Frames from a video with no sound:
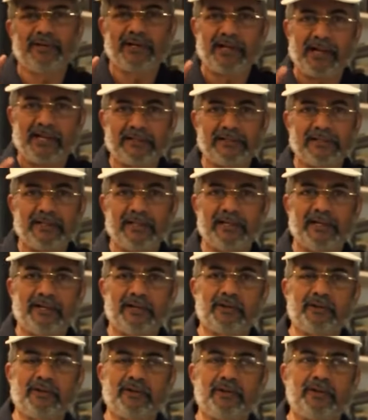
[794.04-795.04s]
ஒரு காலத்தில்
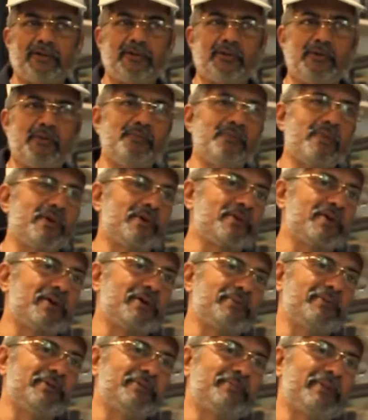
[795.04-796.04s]

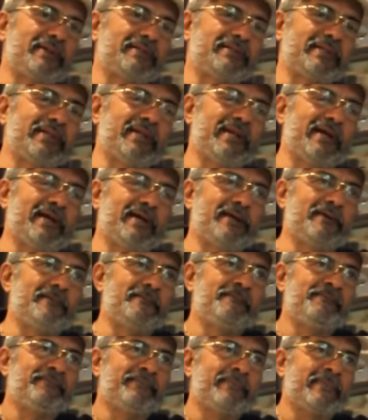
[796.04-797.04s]
கும்பகோணம்னு பார்த்தீங்கன்னா
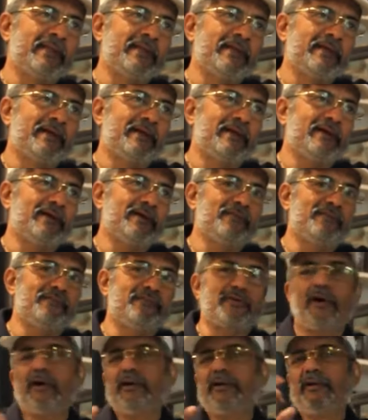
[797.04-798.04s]

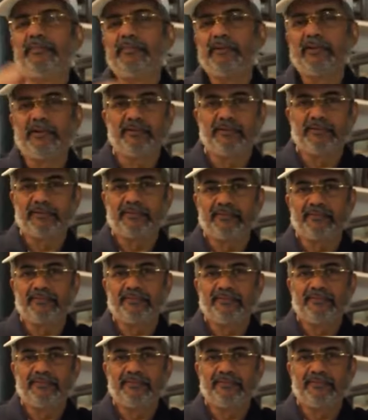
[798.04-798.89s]
ஃப்ராட் அப்படின்னு இருக்கும்